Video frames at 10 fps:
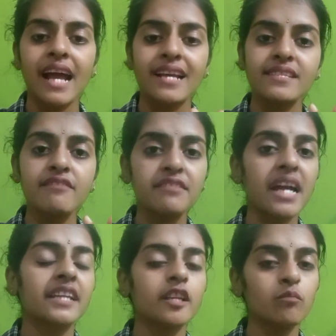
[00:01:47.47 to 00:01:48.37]
యాజ్ ద
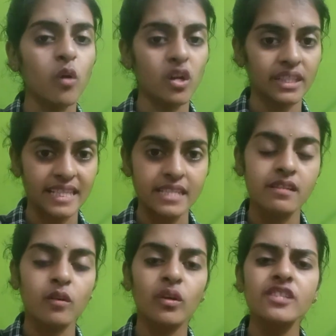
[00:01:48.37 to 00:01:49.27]
ఫైనల్ మాక్
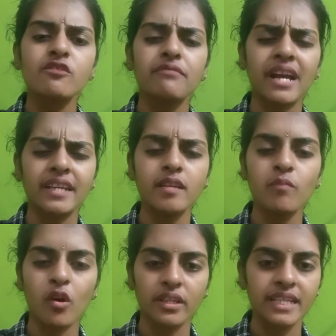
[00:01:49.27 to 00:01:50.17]
టెస్ట్ ఓకే సో ఫైనల్
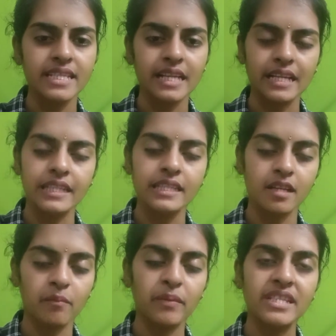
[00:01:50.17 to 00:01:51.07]
మాక్ టెస్ట్ అని
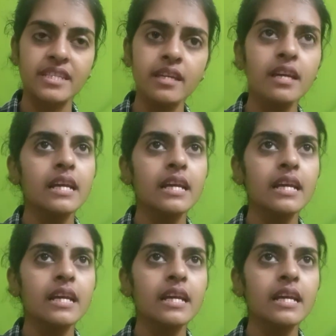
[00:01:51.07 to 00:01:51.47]
చెప్పేసి